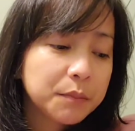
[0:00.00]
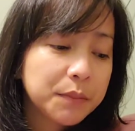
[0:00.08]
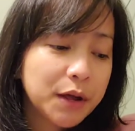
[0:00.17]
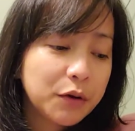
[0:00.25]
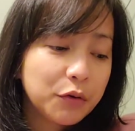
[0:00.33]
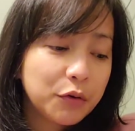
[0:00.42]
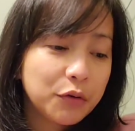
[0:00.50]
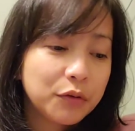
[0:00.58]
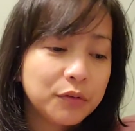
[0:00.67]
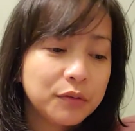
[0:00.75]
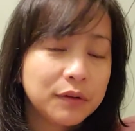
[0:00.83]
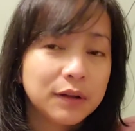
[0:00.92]
Pero,
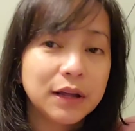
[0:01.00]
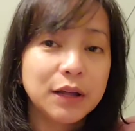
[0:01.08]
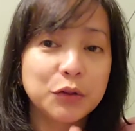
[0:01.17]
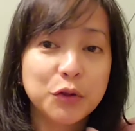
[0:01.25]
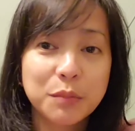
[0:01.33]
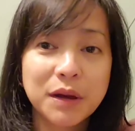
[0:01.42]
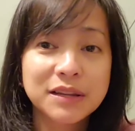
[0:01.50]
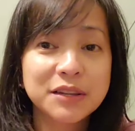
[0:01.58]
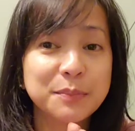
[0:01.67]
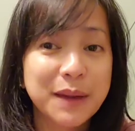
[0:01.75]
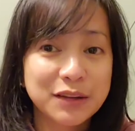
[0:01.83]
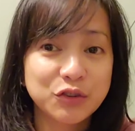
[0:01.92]
ito yung mga
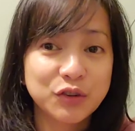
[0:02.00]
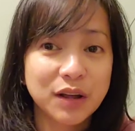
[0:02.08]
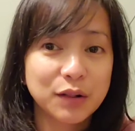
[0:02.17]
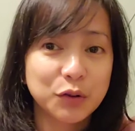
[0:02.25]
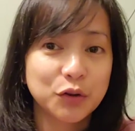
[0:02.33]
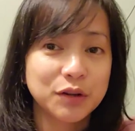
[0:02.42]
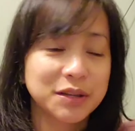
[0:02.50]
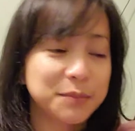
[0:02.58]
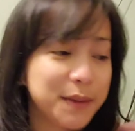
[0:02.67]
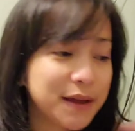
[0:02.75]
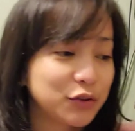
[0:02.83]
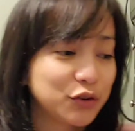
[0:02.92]
special to,
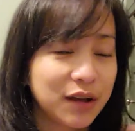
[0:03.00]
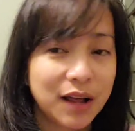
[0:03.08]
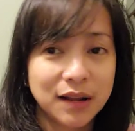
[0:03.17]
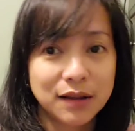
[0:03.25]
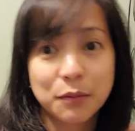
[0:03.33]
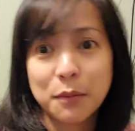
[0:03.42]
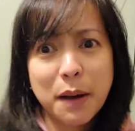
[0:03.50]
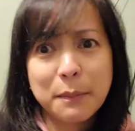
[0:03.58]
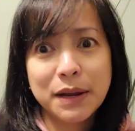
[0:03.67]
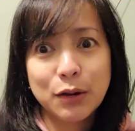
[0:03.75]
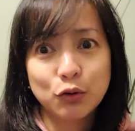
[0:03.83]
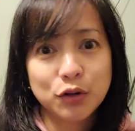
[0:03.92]
special.
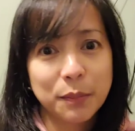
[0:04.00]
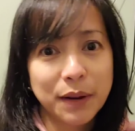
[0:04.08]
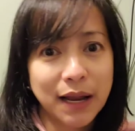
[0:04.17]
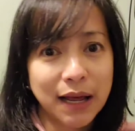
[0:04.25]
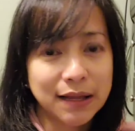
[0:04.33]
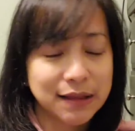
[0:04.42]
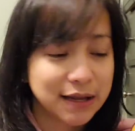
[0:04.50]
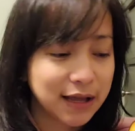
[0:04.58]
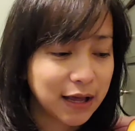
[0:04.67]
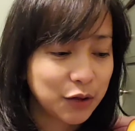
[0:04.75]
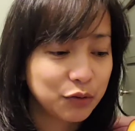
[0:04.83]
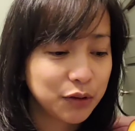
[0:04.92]
Mababaliw siya pag nakita
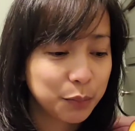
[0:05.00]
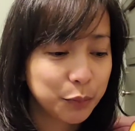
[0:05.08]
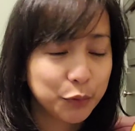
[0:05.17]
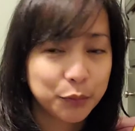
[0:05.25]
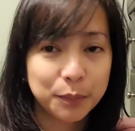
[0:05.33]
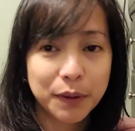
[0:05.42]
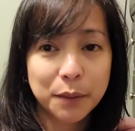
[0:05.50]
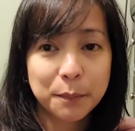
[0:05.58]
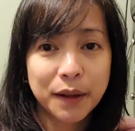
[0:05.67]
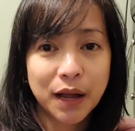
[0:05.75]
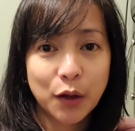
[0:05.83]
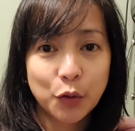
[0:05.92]
niya. Yung tipong parang
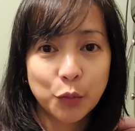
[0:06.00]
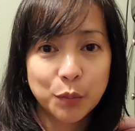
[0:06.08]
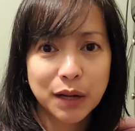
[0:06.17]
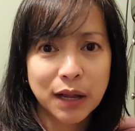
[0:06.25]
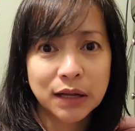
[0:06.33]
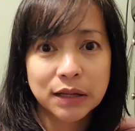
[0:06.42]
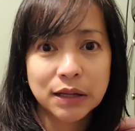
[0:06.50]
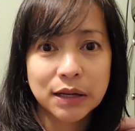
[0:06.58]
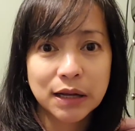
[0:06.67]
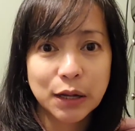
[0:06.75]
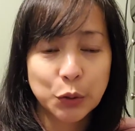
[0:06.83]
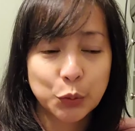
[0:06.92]
pag ako nakita
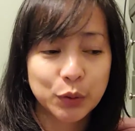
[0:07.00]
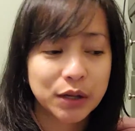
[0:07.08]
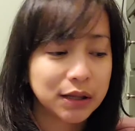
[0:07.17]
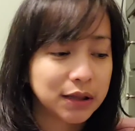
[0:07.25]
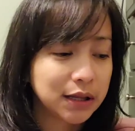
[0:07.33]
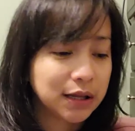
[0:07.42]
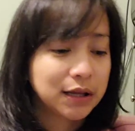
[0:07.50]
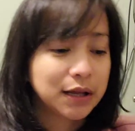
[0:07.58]
ng Hello Kitty.